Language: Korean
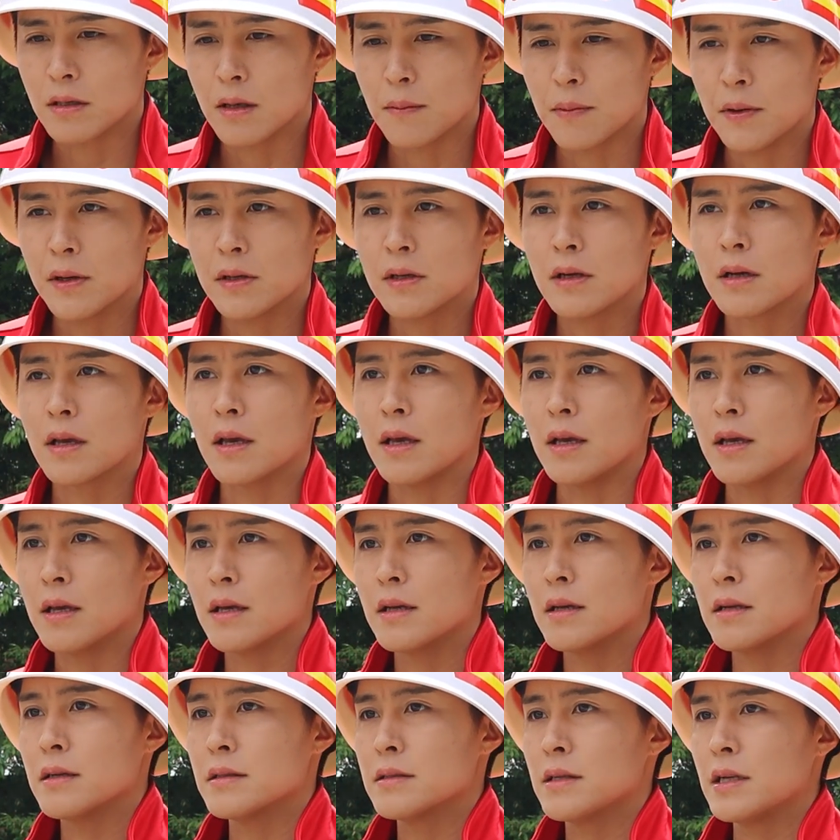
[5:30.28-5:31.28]
이렇게 편하게
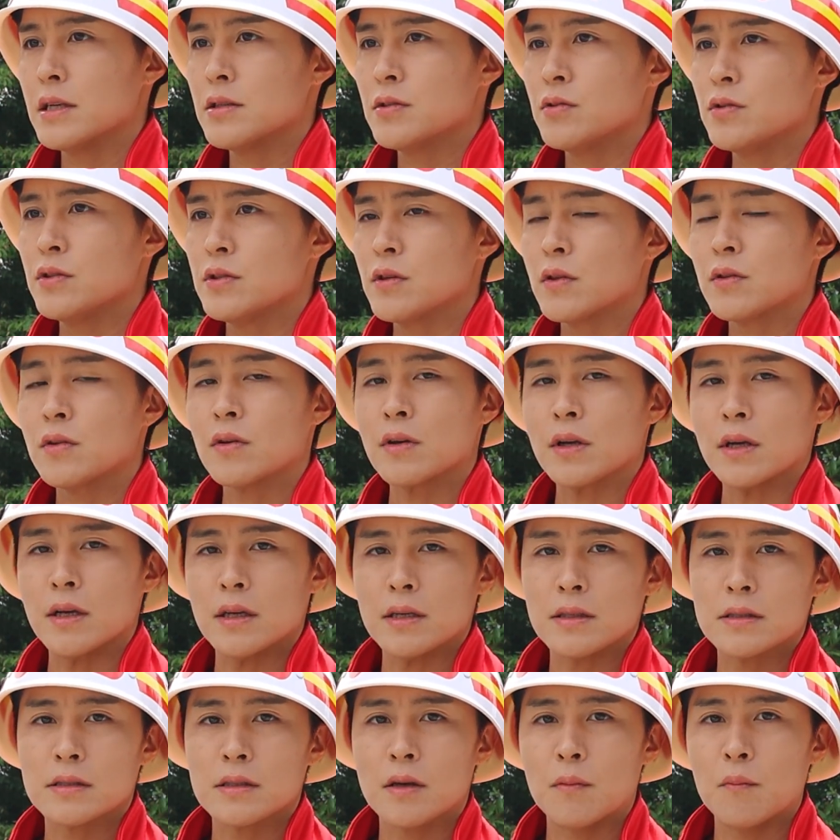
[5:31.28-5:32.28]
살 수 있었던
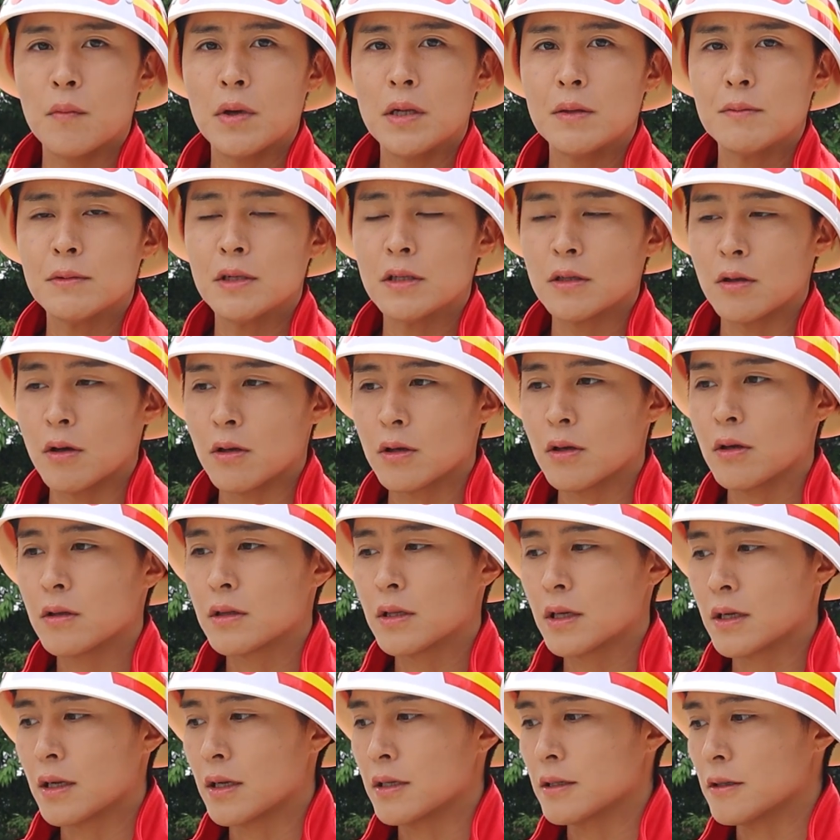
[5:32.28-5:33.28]
게 선배님들
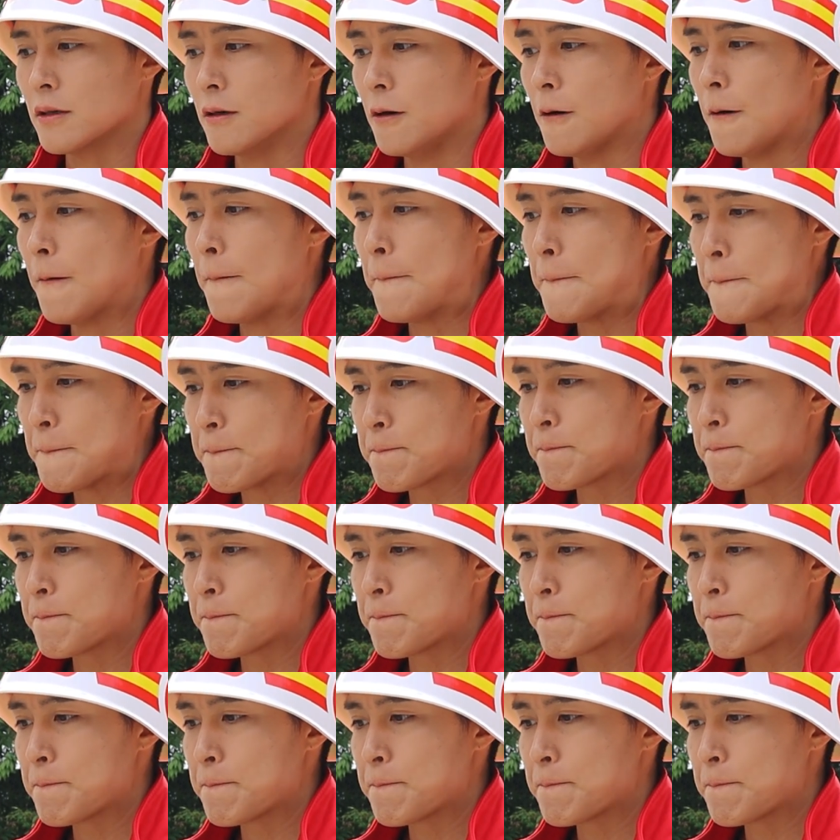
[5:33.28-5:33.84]
덕이었다라는 거